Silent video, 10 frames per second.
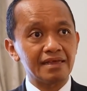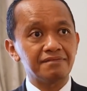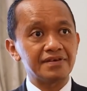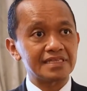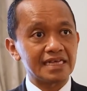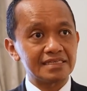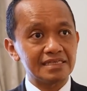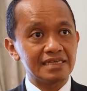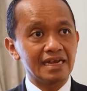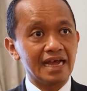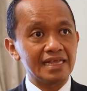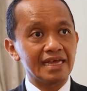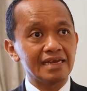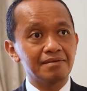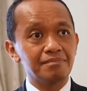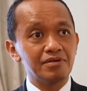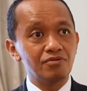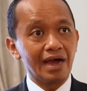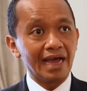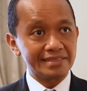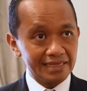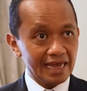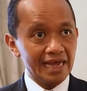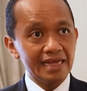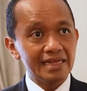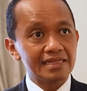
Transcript: investasi tidak hanya di benua Asia